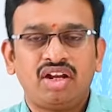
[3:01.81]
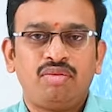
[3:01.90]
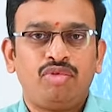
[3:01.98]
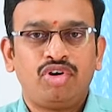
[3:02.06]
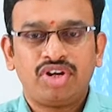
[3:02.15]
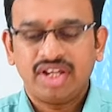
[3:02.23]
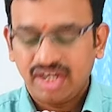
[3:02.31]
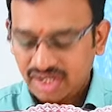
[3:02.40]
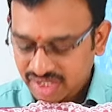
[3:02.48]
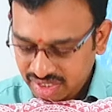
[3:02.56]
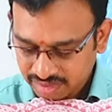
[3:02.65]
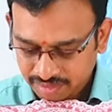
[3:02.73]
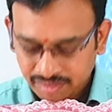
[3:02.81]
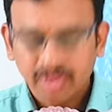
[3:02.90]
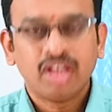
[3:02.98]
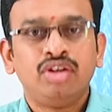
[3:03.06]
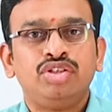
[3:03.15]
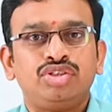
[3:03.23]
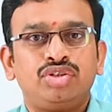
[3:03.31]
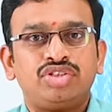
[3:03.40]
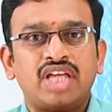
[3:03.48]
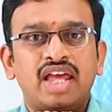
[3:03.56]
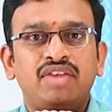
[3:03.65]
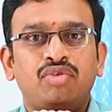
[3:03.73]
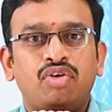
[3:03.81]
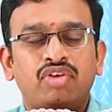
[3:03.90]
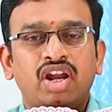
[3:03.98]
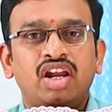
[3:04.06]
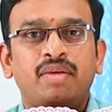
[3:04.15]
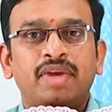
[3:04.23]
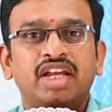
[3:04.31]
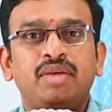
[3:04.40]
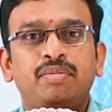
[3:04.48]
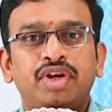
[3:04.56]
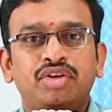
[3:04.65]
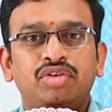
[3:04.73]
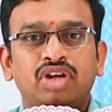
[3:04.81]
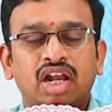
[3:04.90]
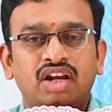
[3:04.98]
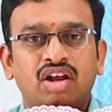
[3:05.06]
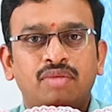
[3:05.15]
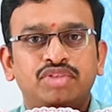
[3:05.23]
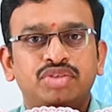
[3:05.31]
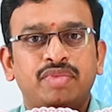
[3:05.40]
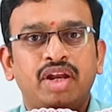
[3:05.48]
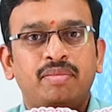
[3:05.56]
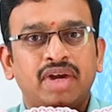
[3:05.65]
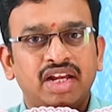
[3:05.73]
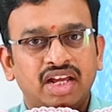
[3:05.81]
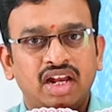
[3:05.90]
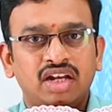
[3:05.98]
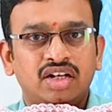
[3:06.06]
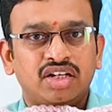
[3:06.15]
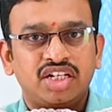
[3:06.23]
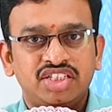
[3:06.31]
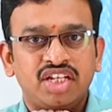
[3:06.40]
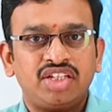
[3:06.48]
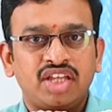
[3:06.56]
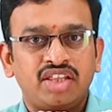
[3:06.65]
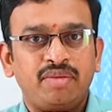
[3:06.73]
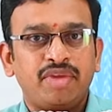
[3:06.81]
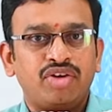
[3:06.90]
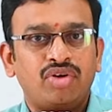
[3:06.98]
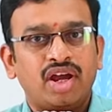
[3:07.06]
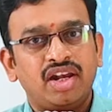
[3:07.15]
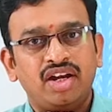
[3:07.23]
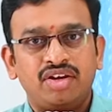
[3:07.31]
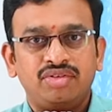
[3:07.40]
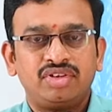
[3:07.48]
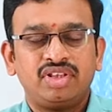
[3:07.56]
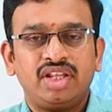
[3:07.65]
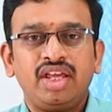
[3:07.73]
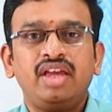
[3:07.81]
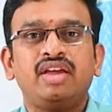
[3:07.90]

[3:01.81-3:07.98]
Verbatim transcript: చాలా బాగుంటాయండి సో శారీ ఓవరాల్గా మనకి బీట్రూట్ కలర్ కాంబినేషన్ పైన మల్టీ కలర్ డిజైన్తో అయితే మీకు హైలైట్ అవుతుంది